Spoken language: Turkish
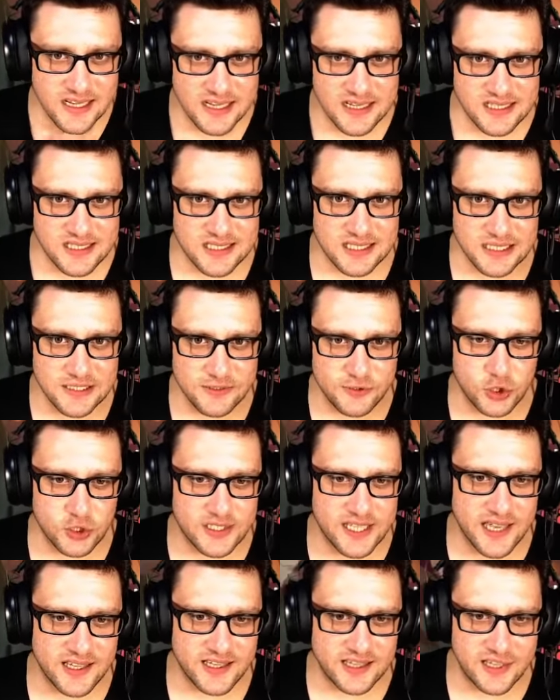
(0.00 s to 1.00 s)
Sırf şu
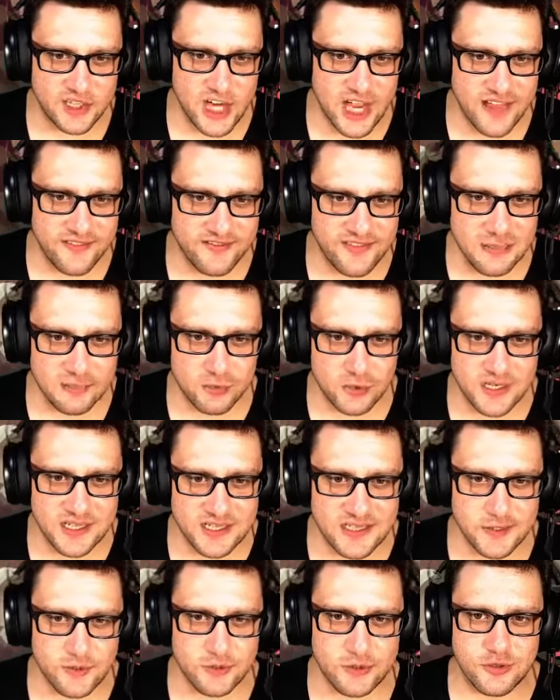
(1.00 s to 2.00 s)
tekli cehennem
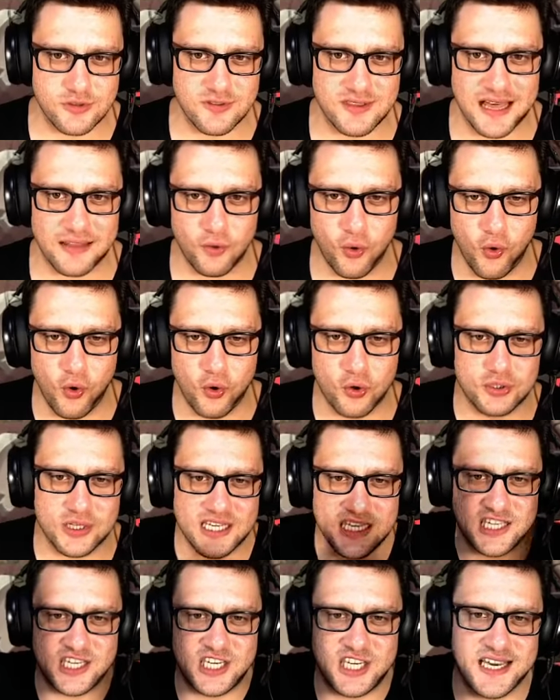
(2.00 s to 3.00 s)
kulesi yüzünden ordu
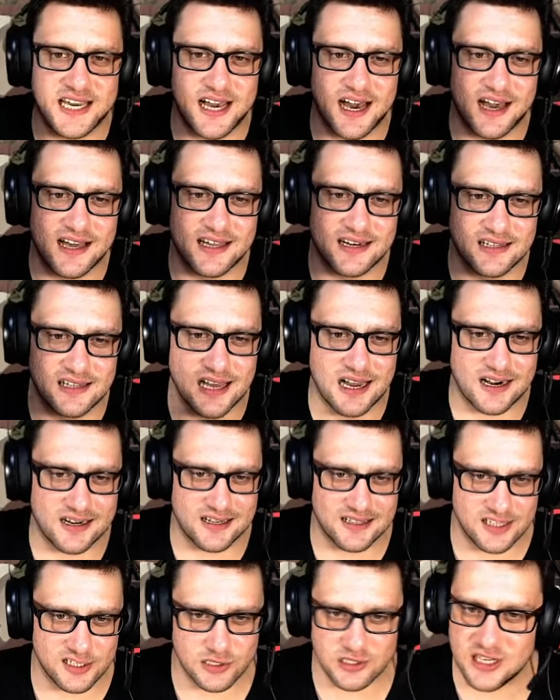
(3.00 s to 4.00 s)
ikiye ayrıldı
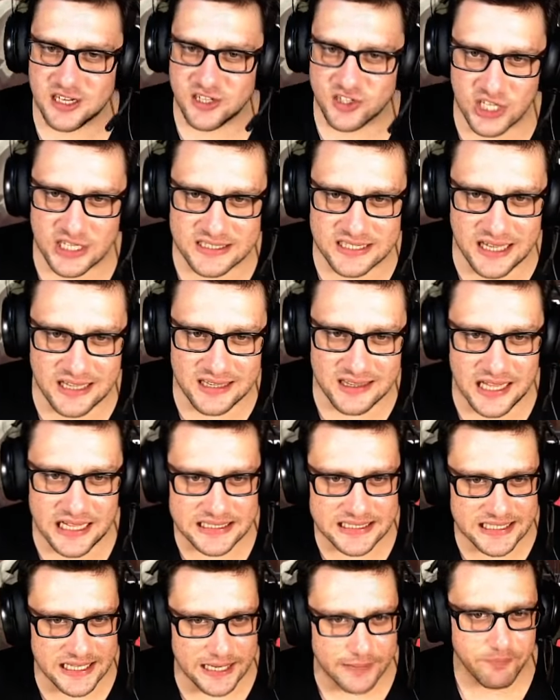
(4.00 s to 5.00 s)
arkadaşlar.
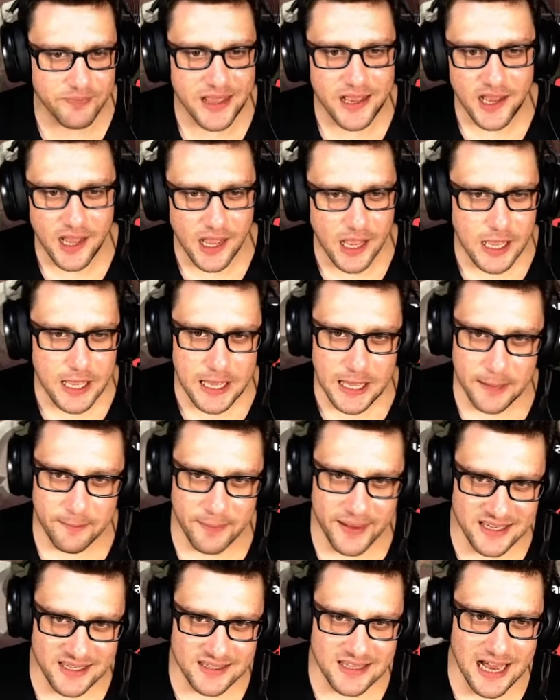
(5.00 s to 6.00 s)
Çatallandı. E
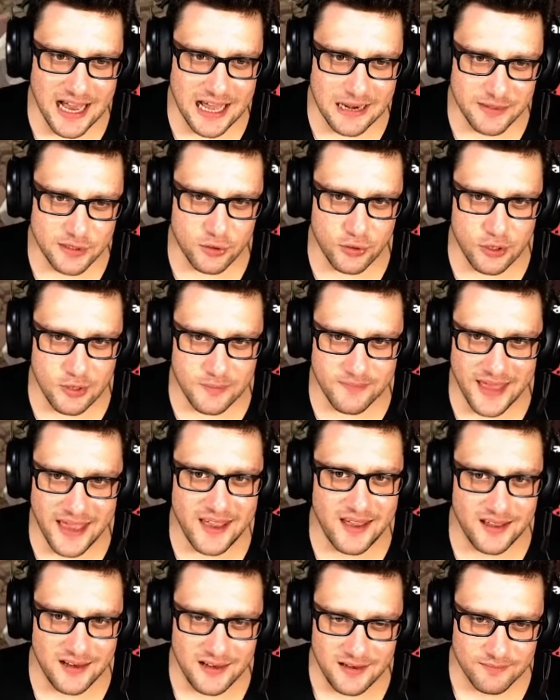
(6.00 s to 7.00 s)
pek ideal bir durum
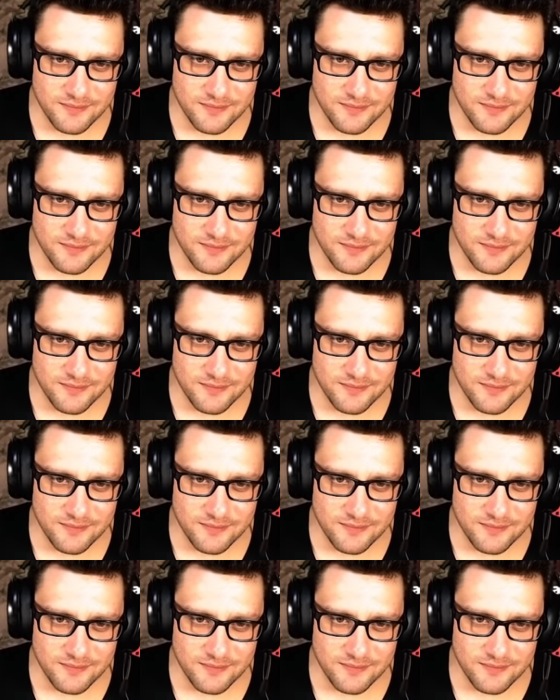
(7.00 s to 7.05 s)
değil.